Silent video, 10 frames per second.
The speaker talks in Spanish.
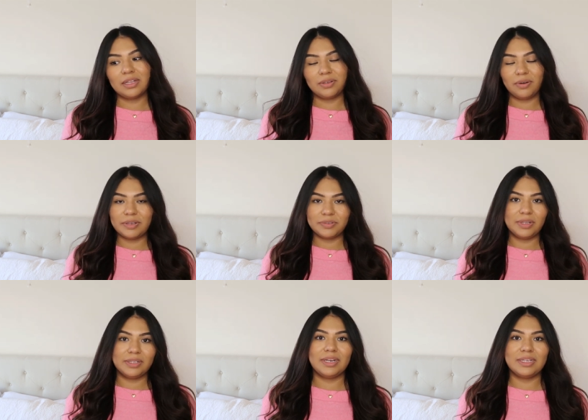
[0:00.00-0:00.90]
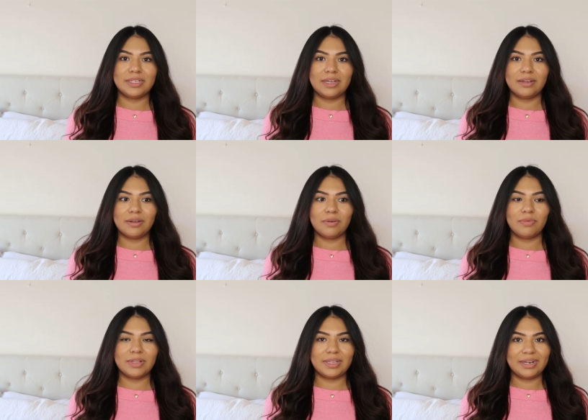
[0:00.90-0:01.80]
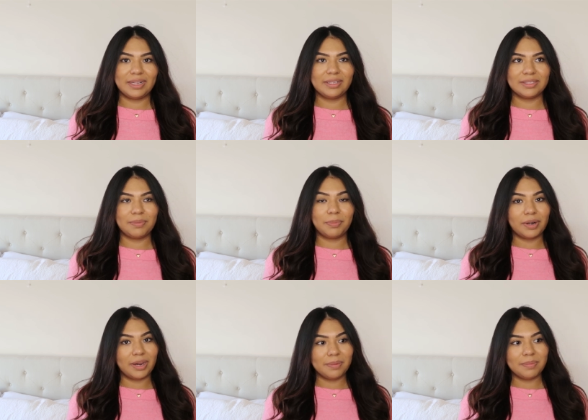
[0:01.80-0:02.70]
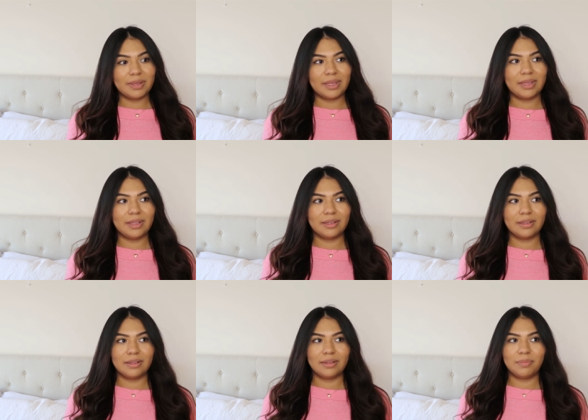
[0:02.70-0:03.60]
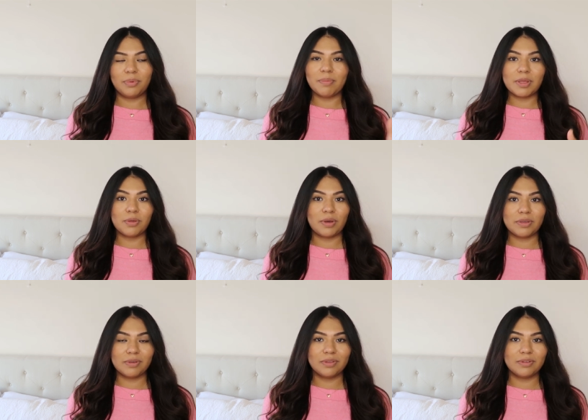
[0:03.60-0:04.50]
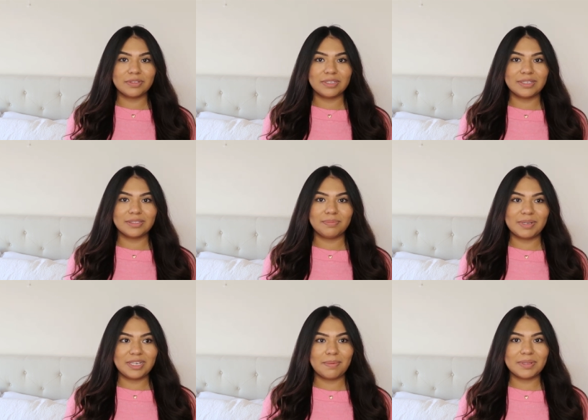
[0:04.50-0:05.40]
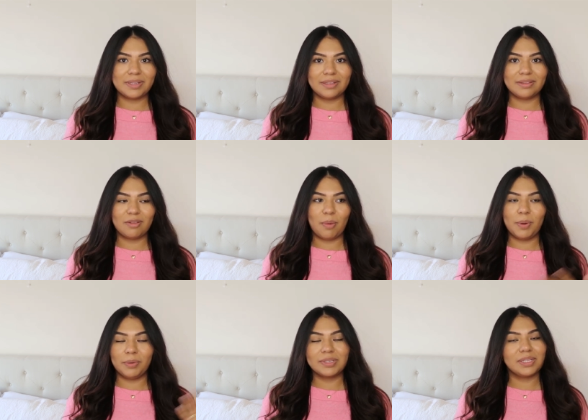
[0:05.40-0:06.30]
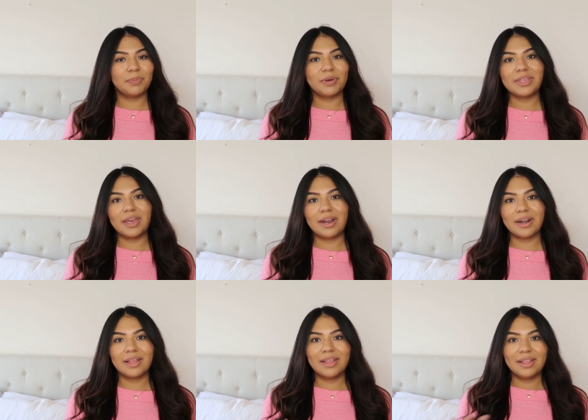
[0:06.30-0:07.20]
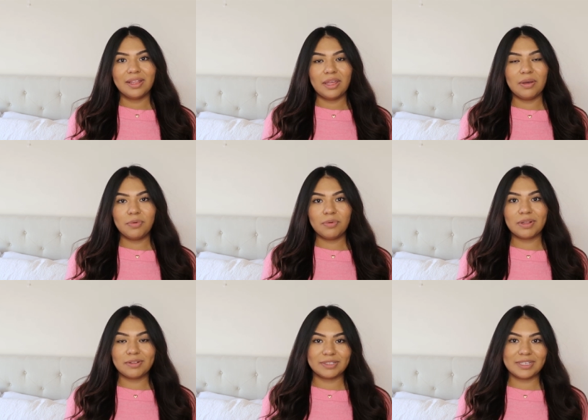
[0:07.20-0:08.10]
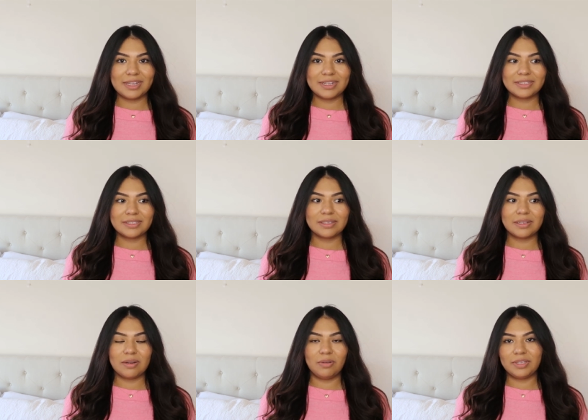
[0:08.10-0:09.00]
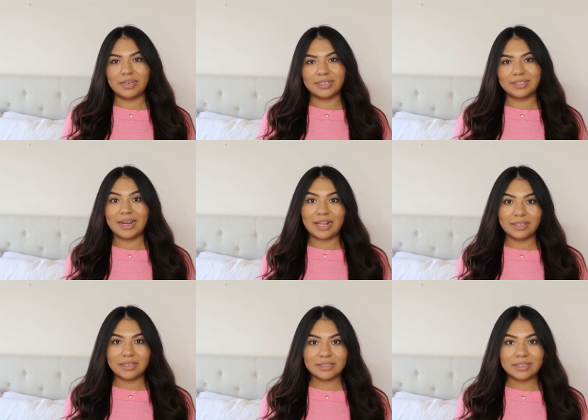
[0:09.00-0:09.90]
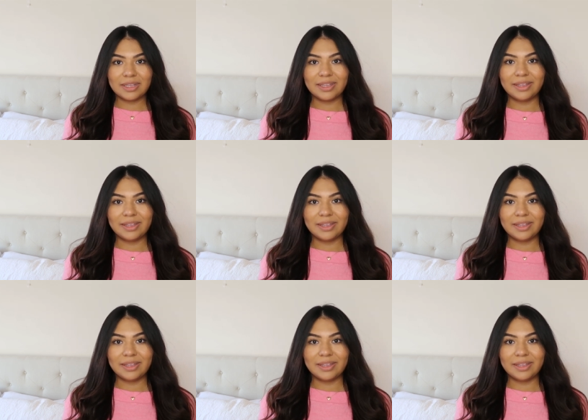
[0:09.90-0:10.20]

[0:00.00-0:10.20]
a todos los estudiantes les dan cuenta gratis de Prime por medio año. Entonces básicamente los productos que te pueden llegar en uno a dos días lo tienes gratis